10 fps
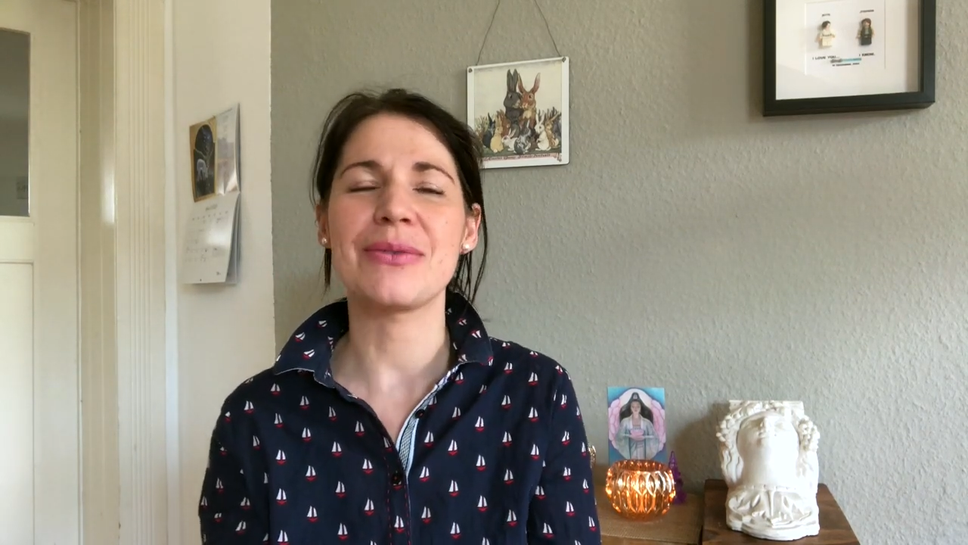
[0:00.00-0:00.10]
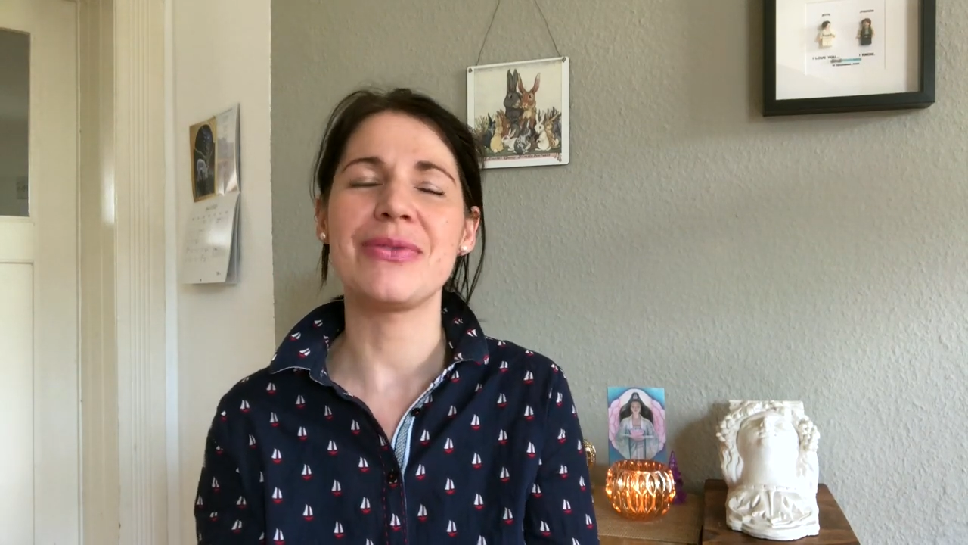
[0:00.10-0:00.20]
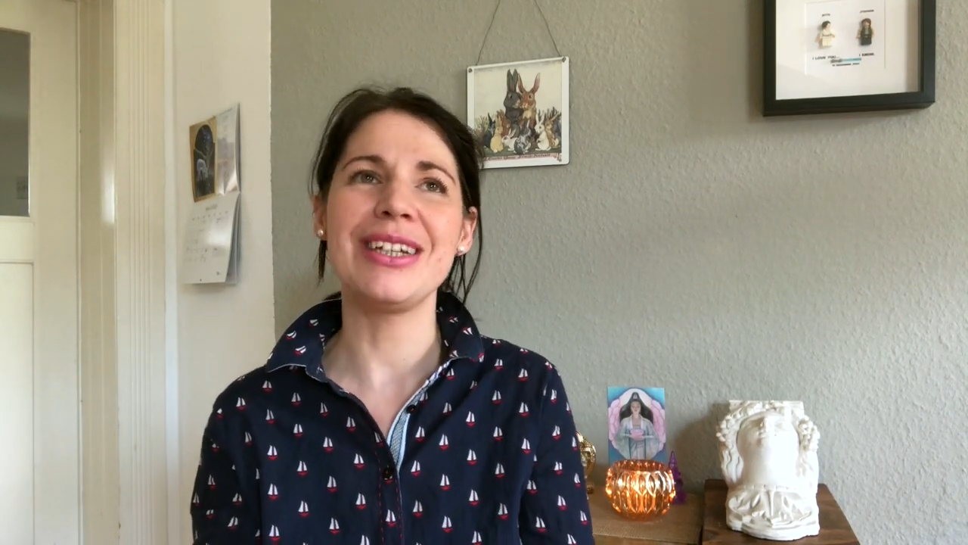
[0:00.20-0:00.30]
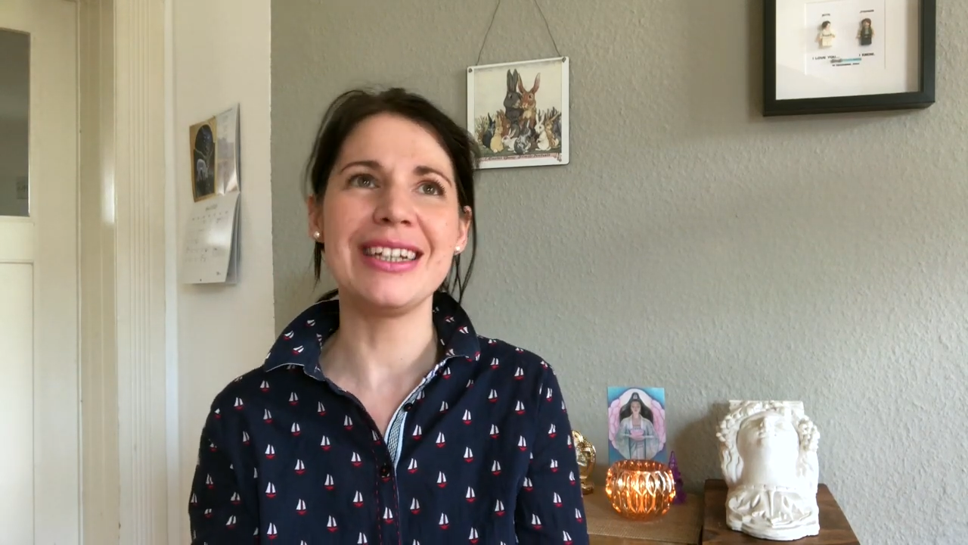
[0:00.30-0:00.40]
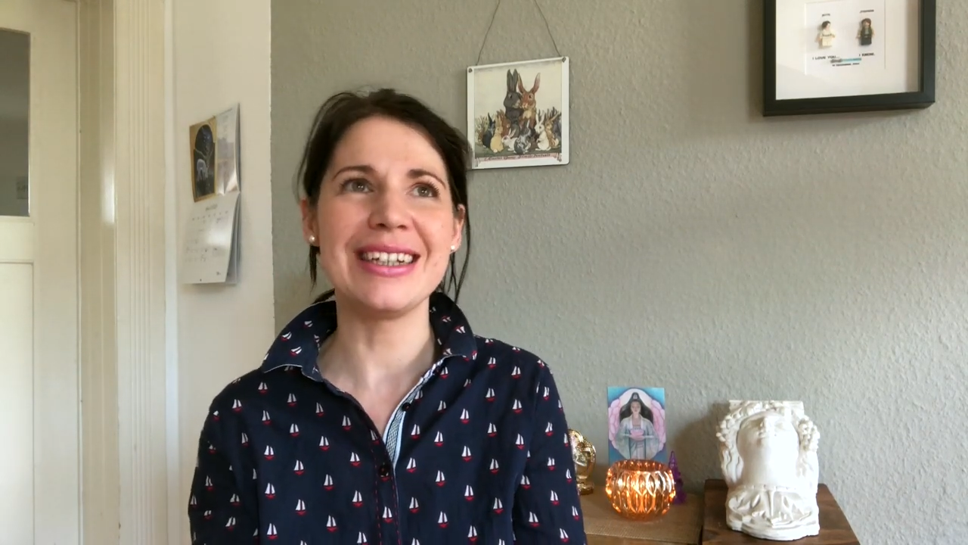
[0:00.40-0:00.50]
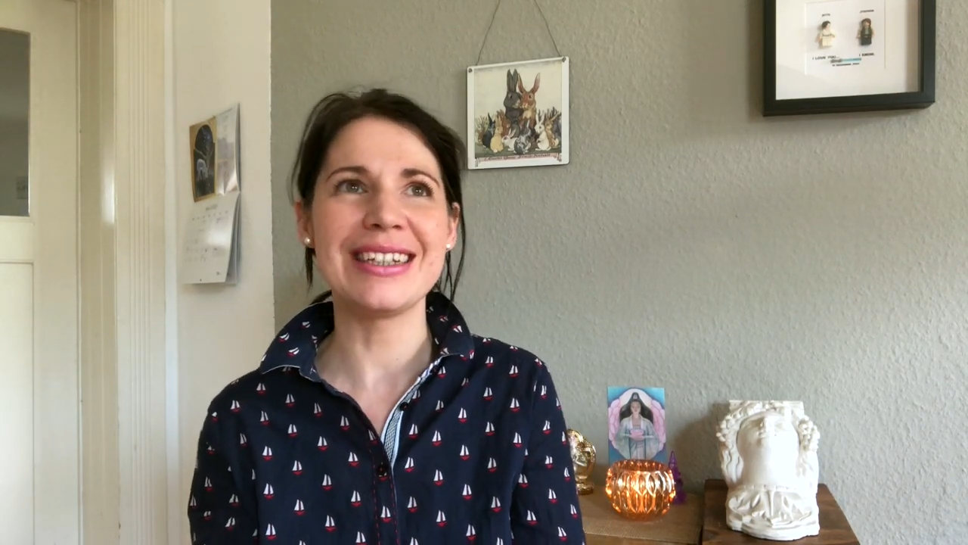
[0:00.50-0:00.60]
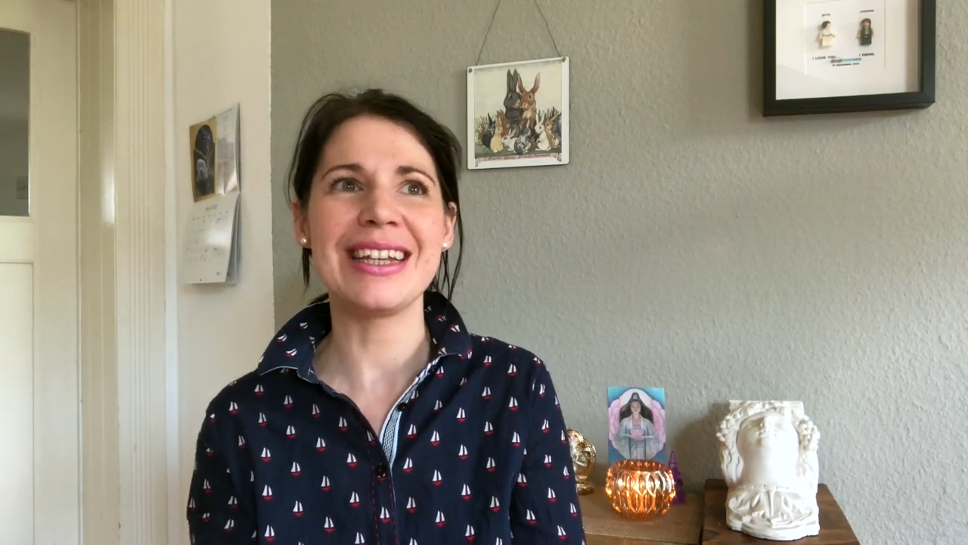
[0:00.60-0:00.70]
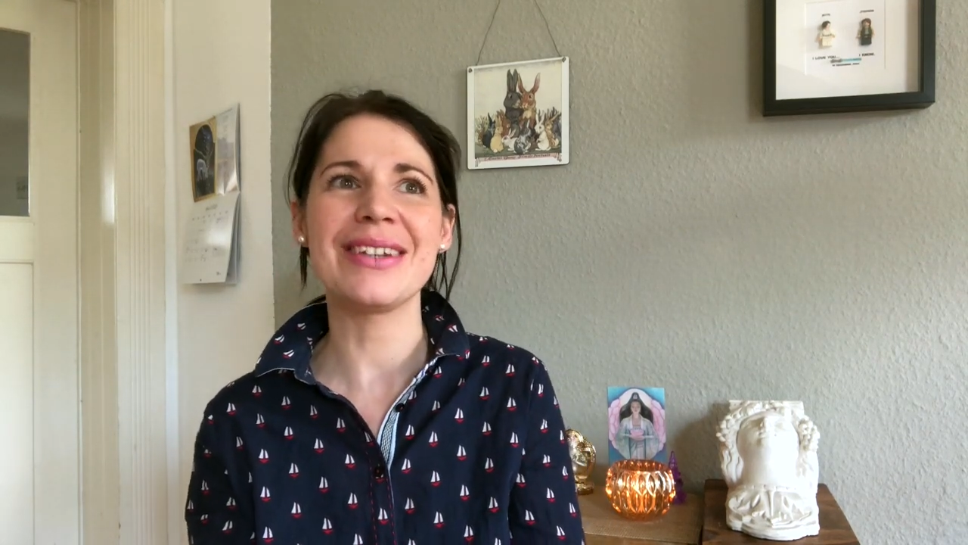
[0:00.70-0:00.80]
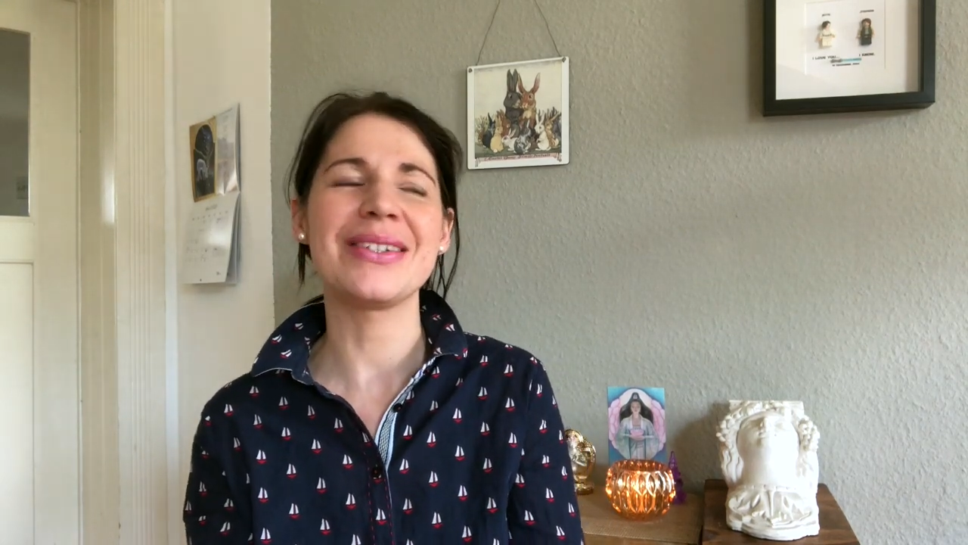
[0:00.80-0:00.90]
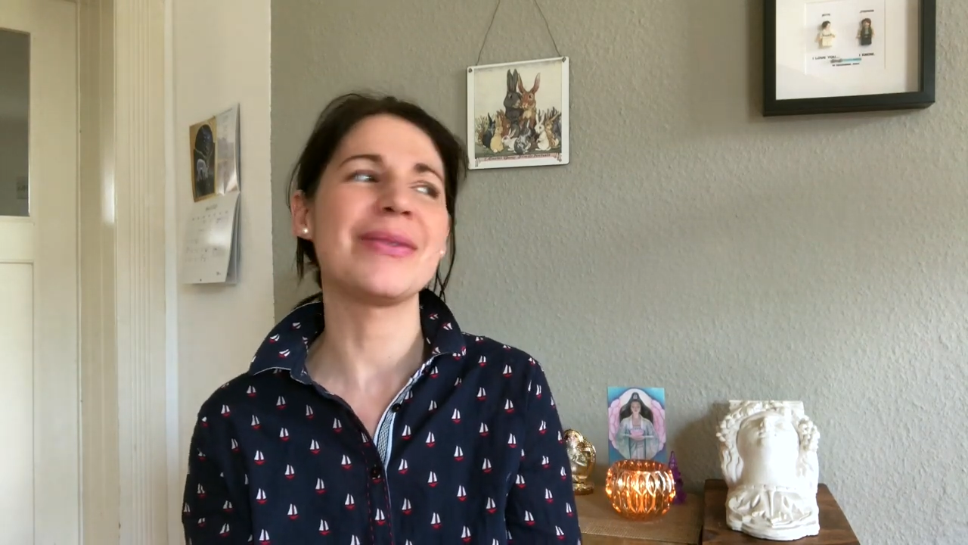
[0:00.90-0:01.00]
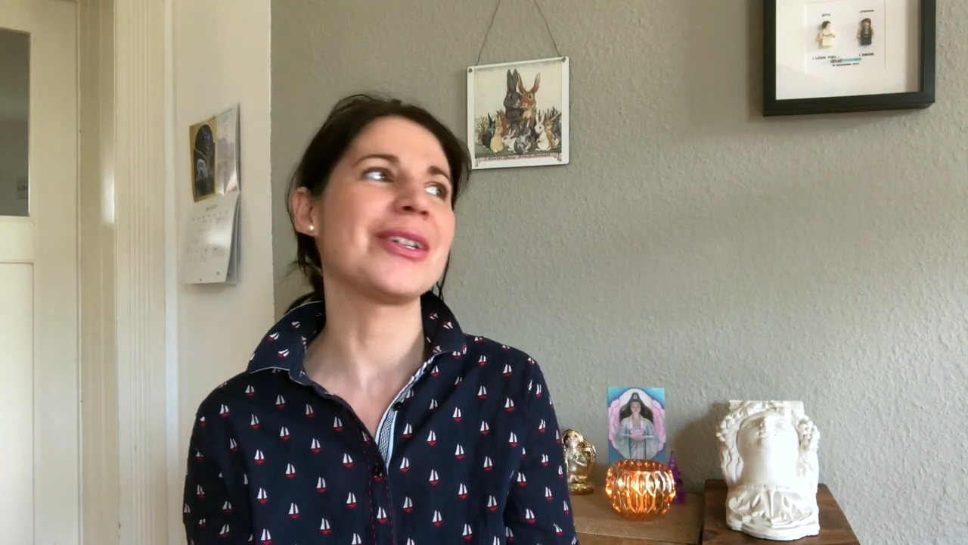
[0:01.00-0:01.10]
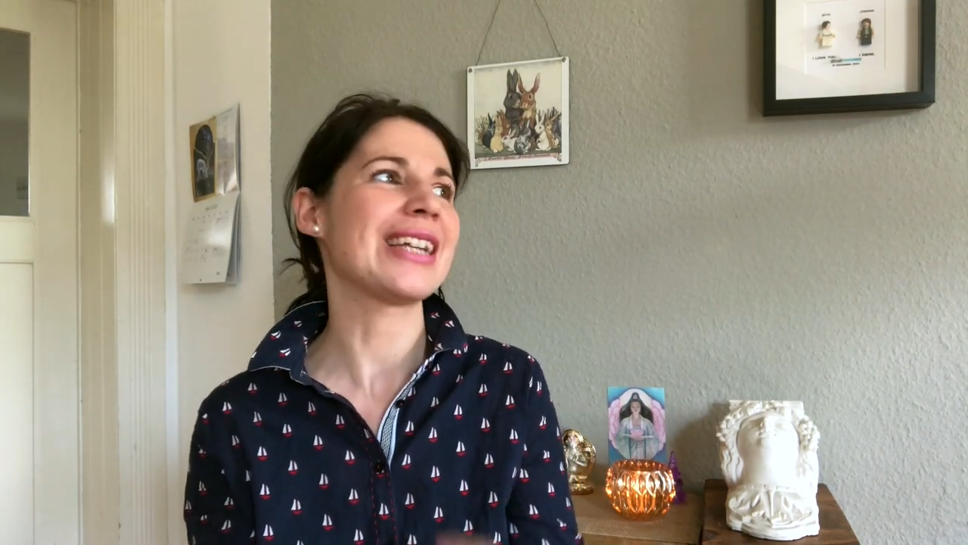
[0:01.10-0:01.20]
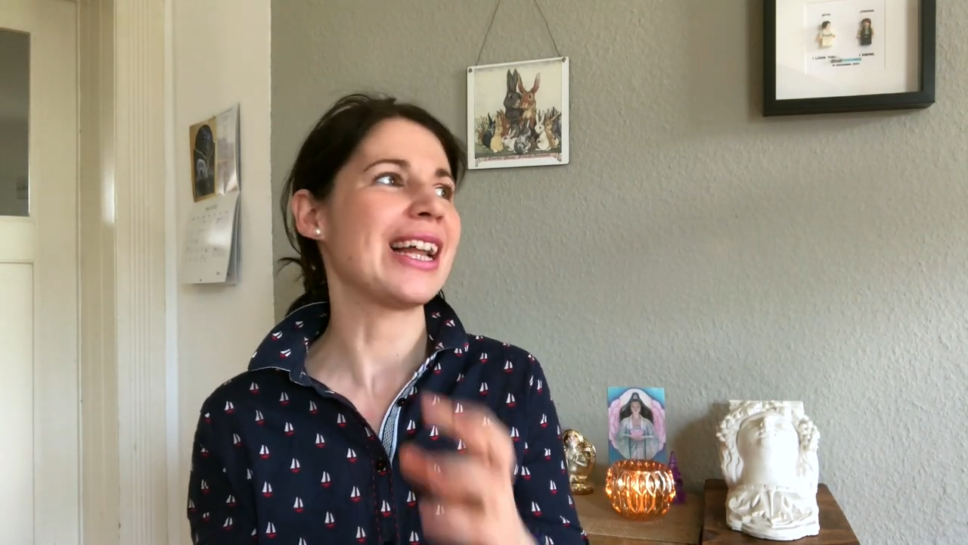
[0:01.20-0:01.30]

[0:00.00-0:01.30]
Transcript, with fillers: viele Ideen und die wollten